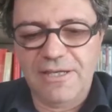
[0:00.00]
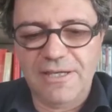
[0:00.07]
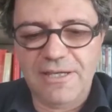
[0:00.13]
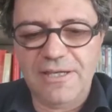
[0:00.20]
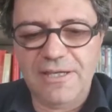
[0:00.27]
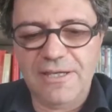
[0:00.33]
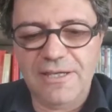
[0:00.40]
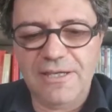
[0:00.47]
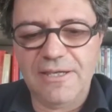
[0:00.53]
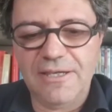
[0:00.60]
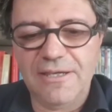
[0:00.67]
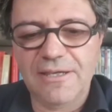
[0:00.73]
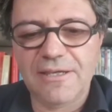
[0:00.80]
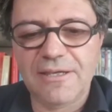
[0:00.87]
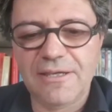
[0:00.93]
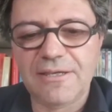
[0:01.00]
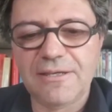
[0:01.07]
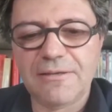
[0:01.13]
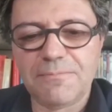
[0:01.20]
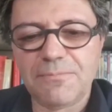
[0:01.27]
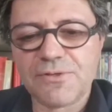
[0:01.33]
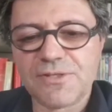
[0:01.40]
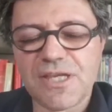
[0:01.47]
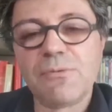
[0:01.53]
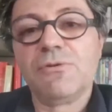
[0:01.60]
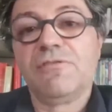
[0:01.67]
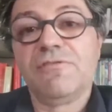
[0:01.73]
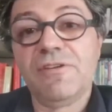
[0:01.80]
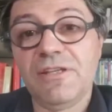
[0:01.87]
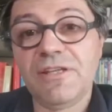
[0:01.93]
eh, possiamo
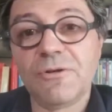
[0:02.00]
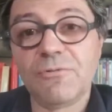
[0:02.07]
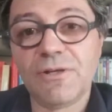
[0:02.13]
definire